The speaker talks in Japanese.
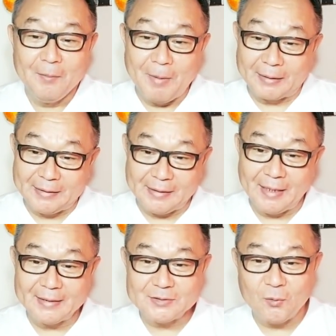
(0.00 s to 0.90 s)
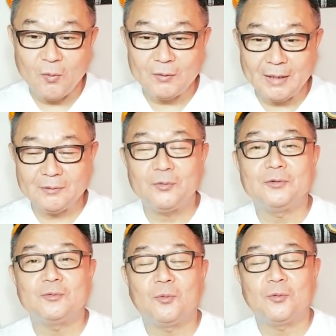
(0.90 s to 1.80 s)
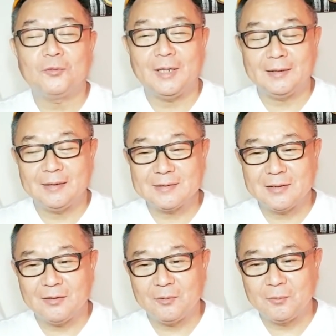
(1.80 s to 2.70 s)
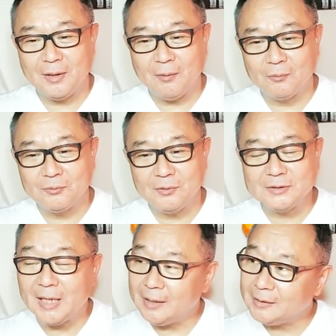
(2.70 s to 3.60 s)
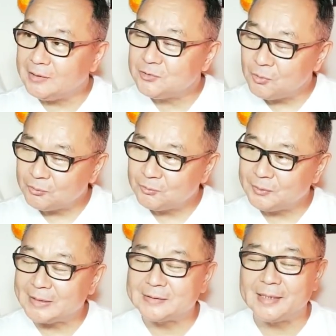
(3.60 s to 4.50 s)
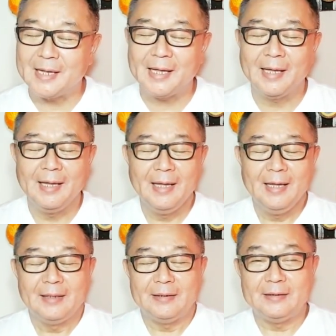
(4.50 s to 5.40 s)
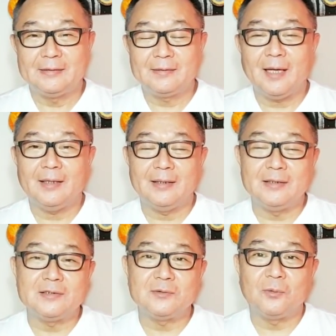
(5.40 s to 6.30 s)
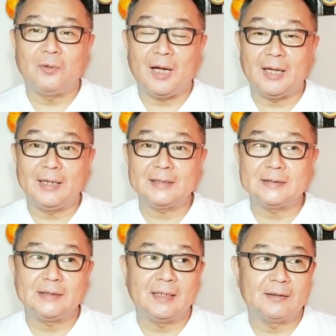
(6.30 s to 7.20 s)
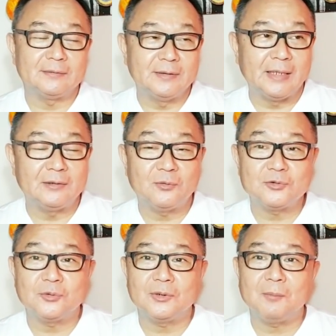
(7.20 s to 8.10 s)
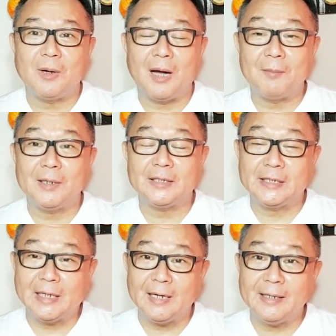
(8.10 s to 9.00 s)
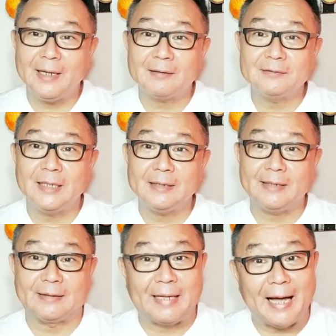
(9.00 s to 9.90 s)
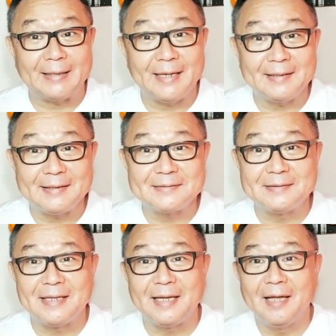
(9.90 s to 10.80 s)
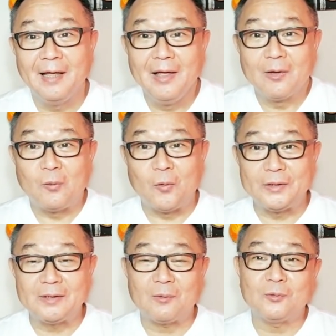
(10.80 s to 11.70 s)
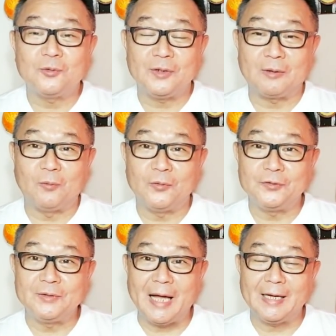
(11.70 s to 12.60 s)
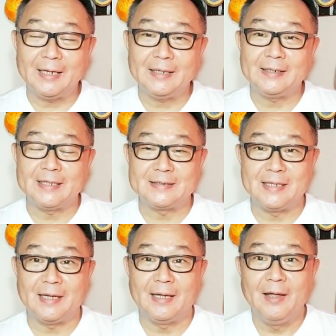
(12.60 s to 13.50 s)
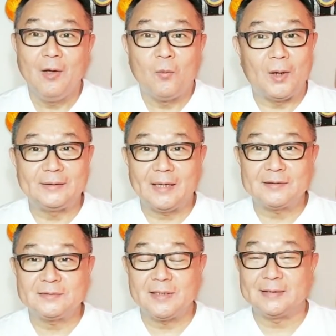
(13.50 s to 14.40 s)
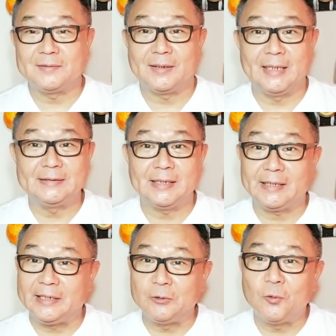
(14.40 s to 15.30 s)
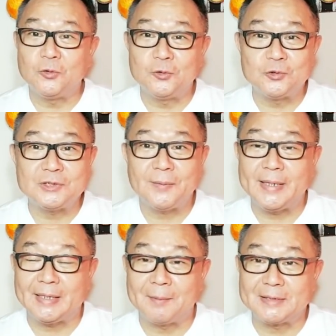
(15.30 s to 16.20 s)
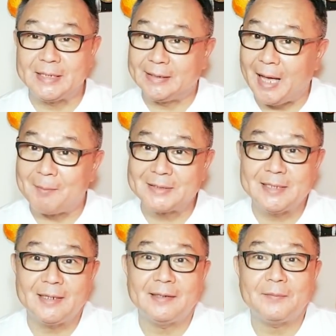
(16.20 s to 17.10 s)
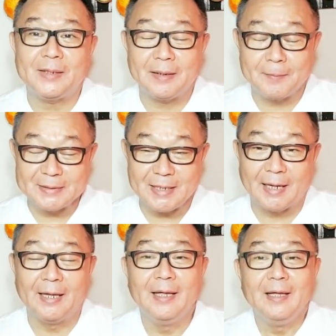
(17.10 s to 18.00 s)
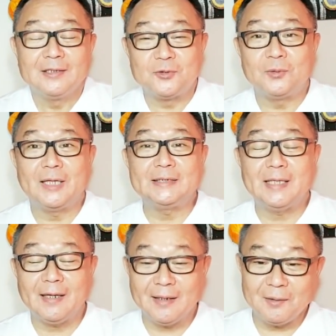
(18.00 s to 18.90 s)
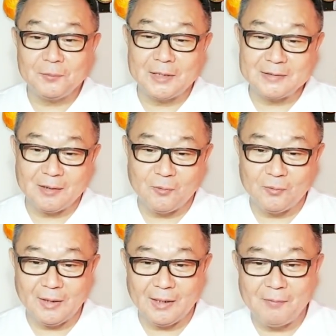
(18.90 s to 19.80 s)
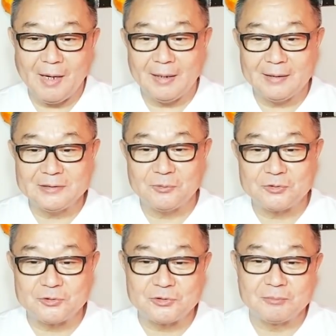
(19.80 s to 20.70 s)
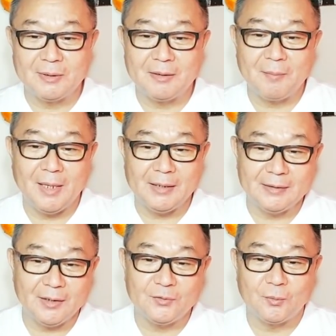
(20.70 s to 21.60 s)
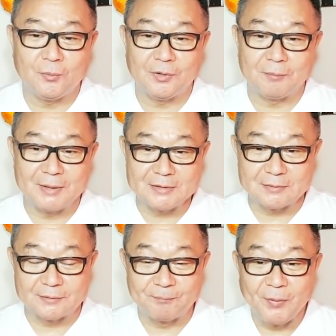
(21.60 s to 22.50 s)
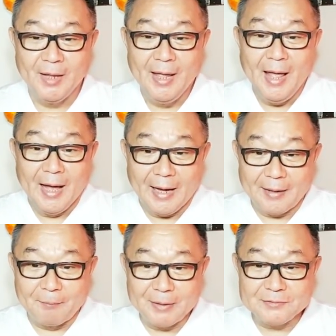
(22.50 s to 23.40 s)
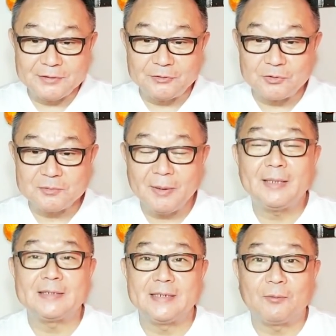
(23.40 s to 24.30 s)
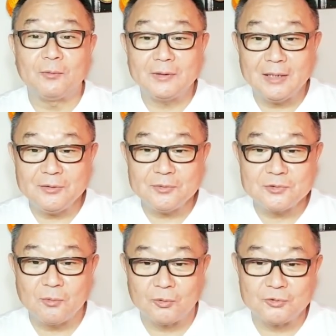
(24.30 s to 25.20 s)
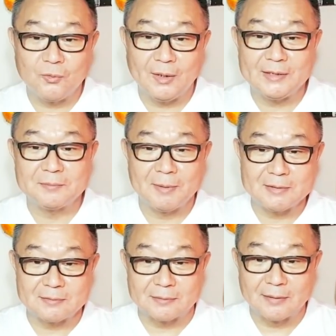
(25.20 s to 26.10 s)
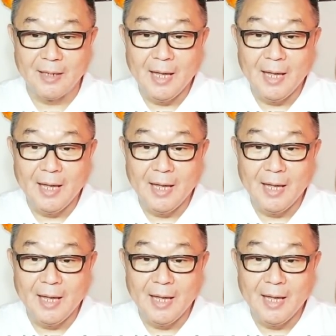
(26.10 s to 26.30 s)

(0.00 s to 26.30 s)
まあ、消えそうなというところなんですけれどもね、本当に最近ちょっとですね、一対一路の話がネット上でもあまり聞かれなくなったただですねこういったことにこういう流れにですね私たちは決して気を許してはいけません騙されてはいけませんそんな視点からもですね今は話を進めてまいりたいと思います。はい、まず1つ目ですね、こんなニュースをご紹介します。